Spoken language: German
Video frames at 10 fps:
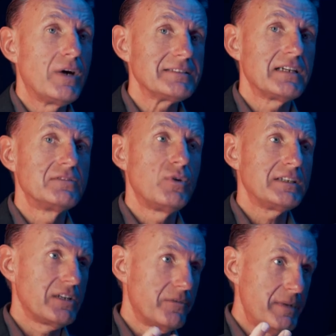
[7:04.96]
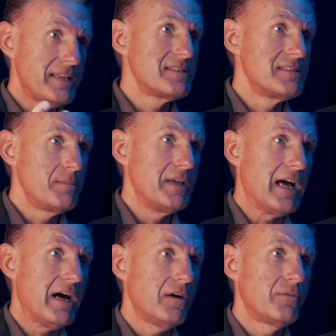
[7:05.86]
du hast ja, du hast ja auf dem letzten
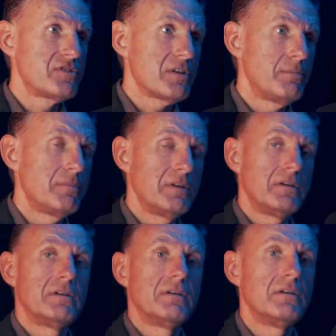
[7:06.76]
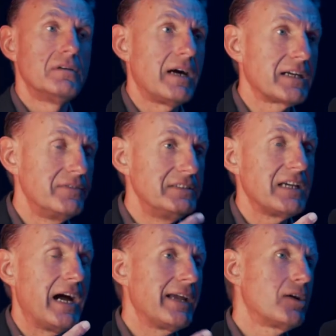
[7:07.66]
Seminar, auf unserem äh,
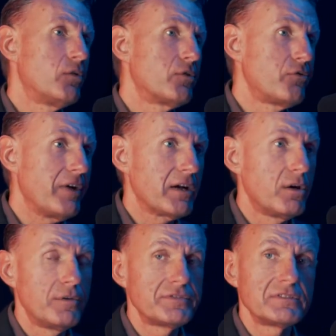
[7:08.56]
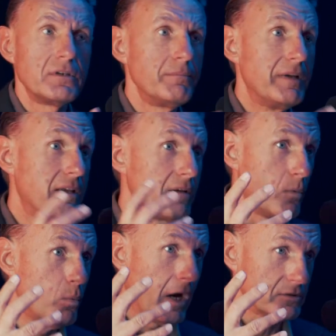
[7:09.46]
Akquise, Einkauf und Verkaufs mit,
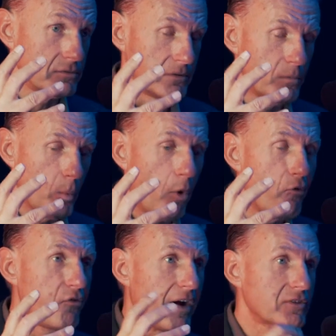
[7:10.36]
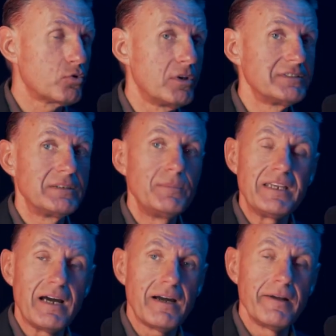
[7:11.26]
also
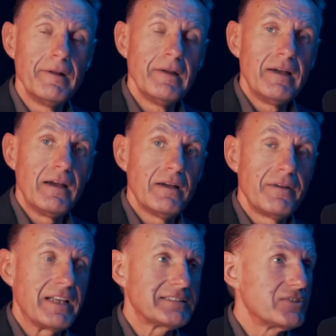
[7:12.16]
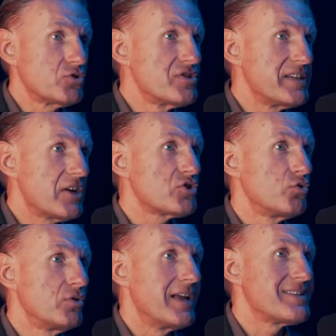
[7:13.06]
Wow-Faktor-Seminar, äh, das ja schon sehr
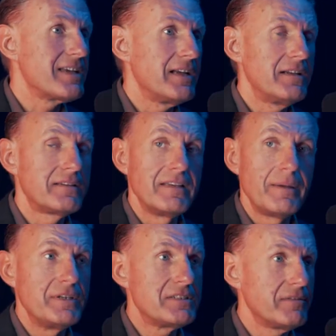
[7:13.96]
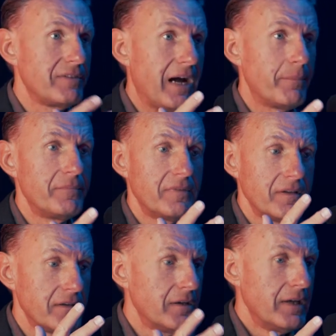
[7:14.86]
schön erzählt, mhm. nämlich wir haben
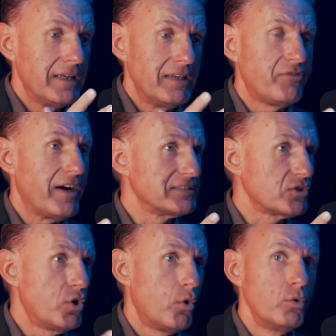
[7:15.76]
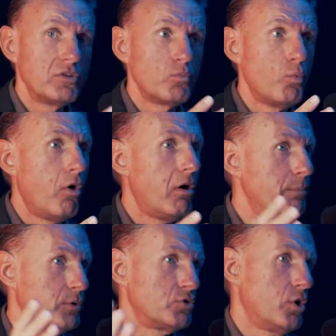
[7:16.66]
äh, die Phase Cold,
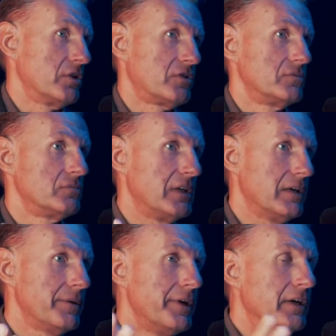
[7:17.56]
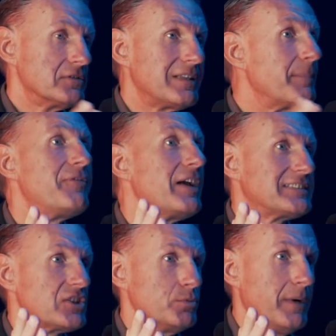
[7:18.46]
Warm und Hot. Ja? So, damit fängt es
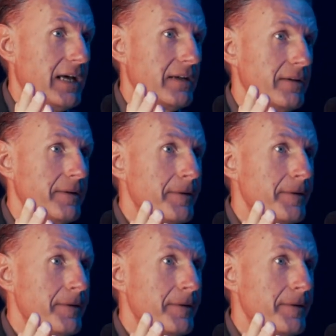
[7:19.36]
ja schon mal an.